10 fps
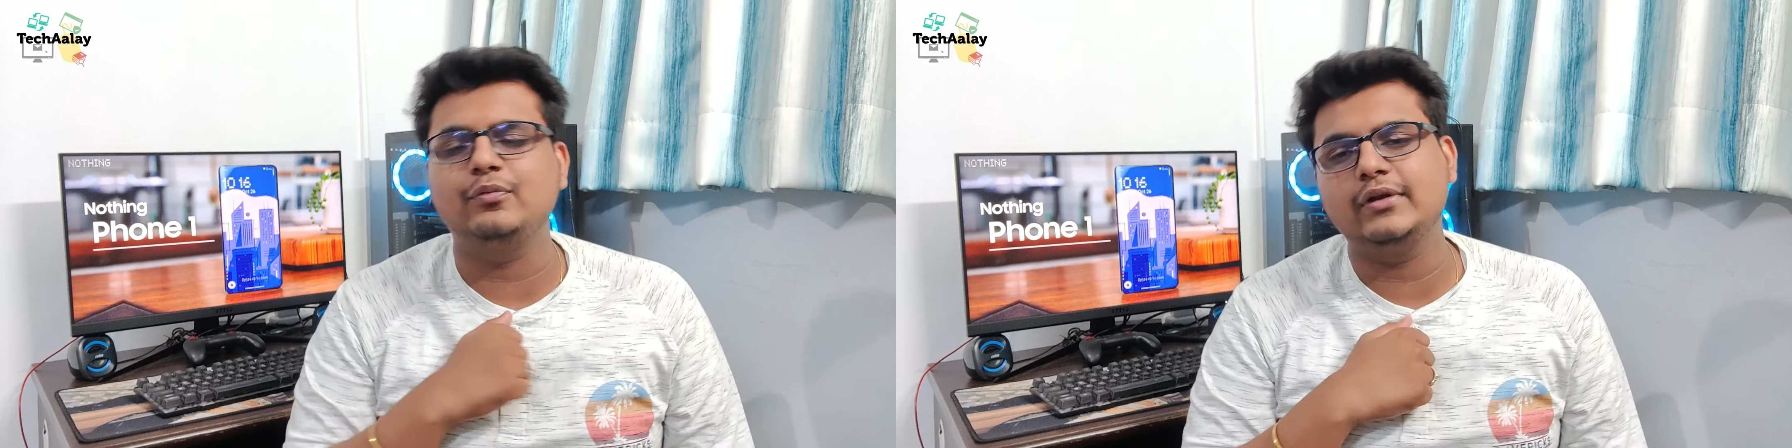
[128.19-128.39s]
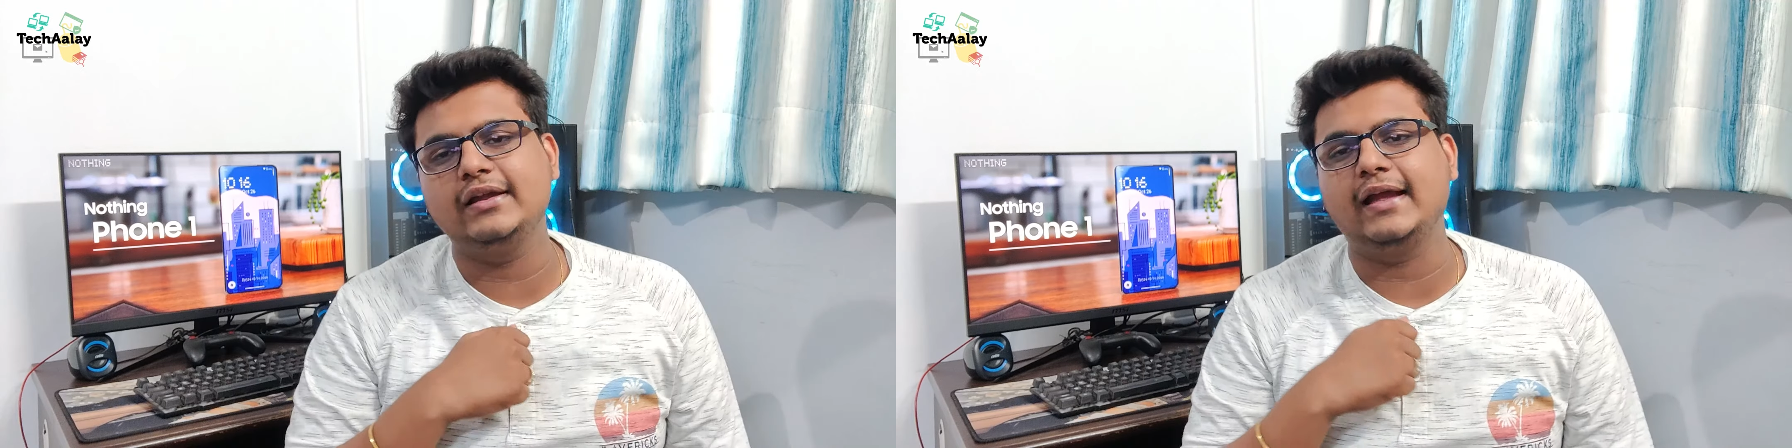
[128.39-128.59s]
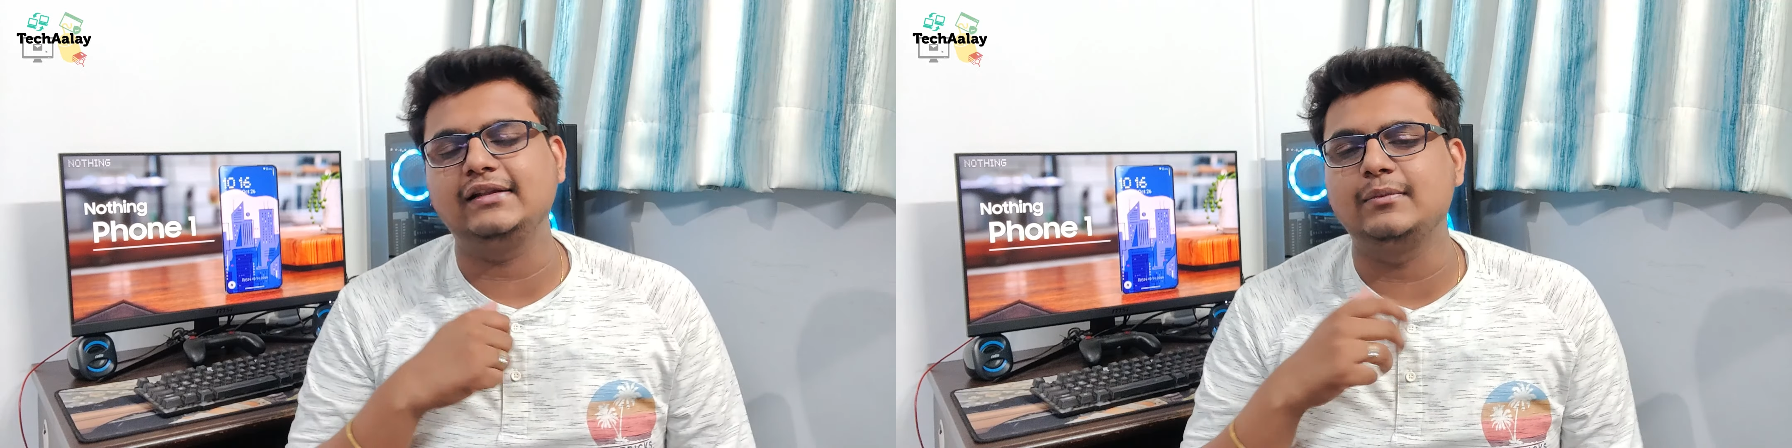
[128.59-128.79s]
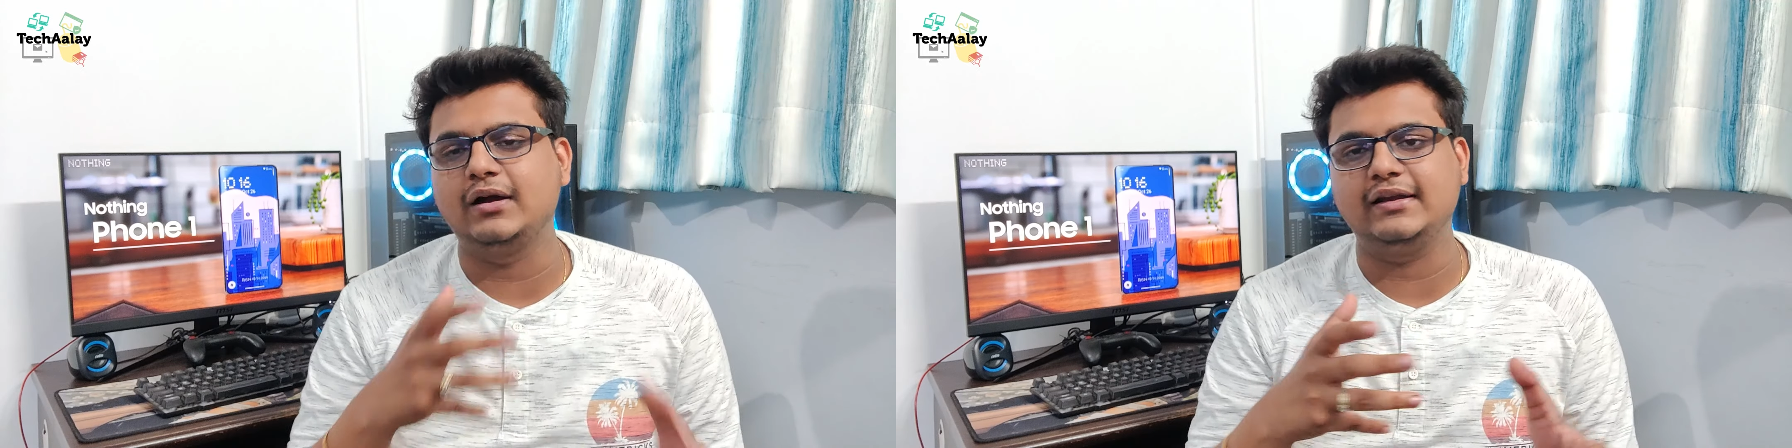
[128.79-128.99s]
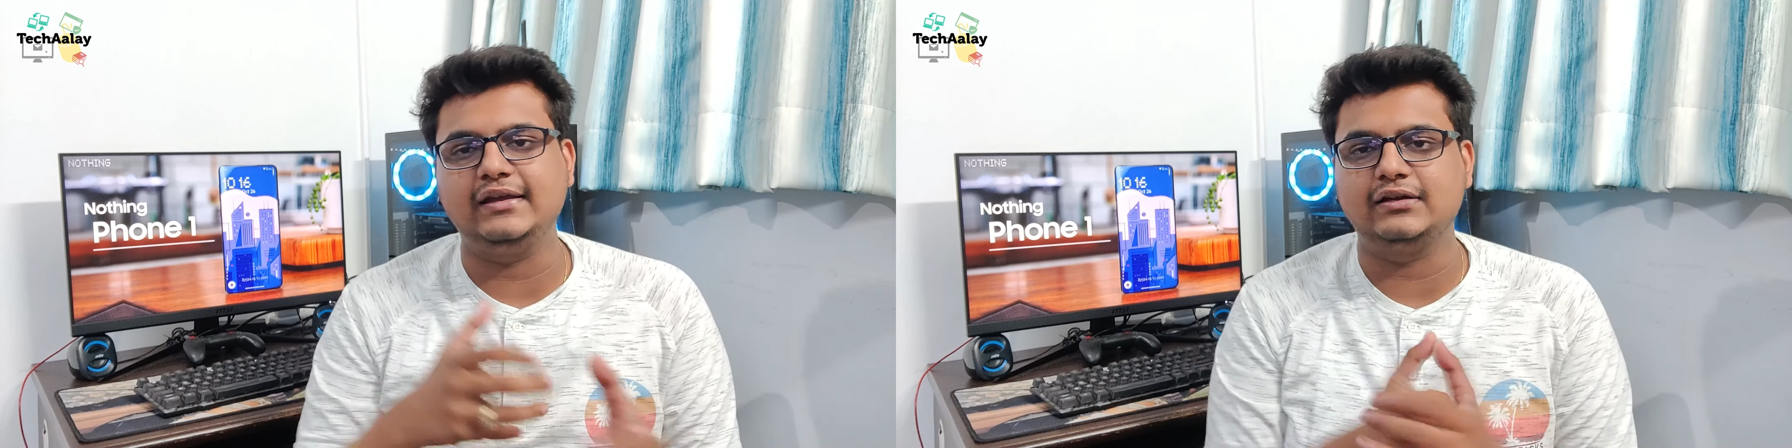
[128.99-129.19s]
पूरी एकदम
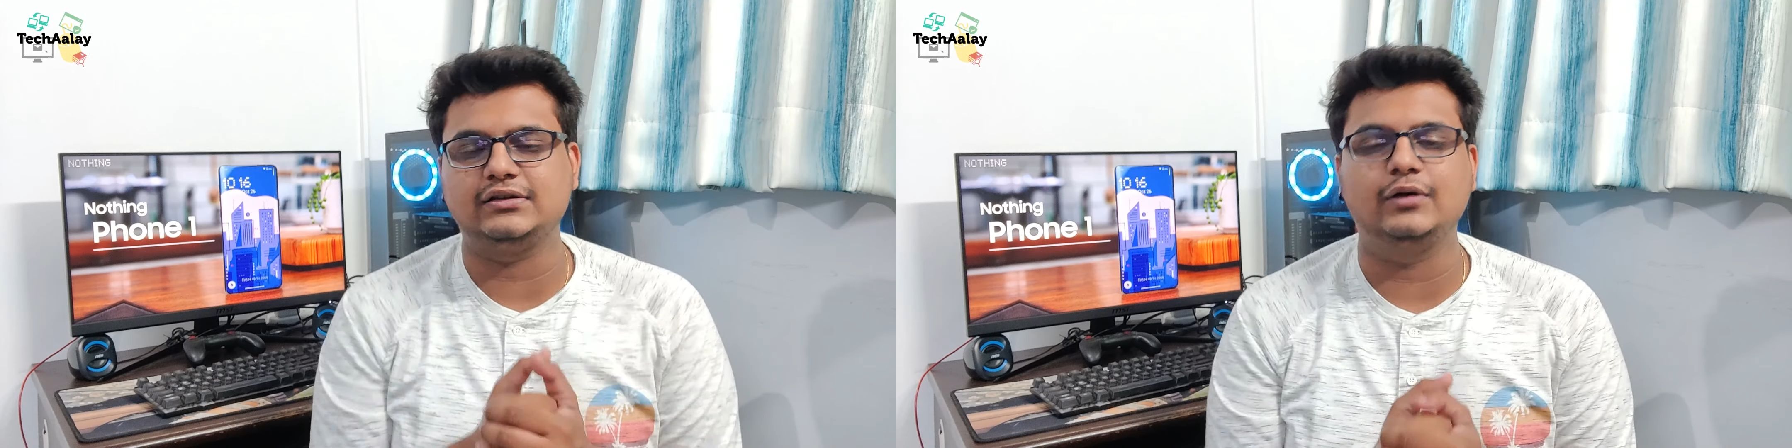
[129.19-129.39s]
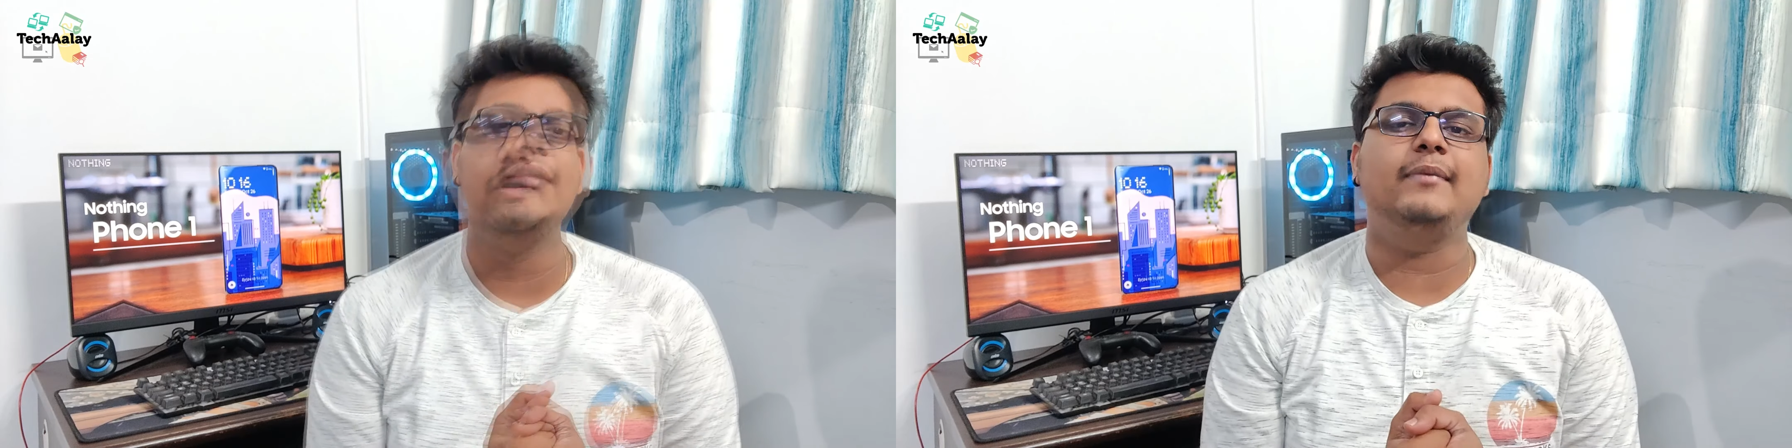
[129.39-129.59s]
अग्री करता हूँ कि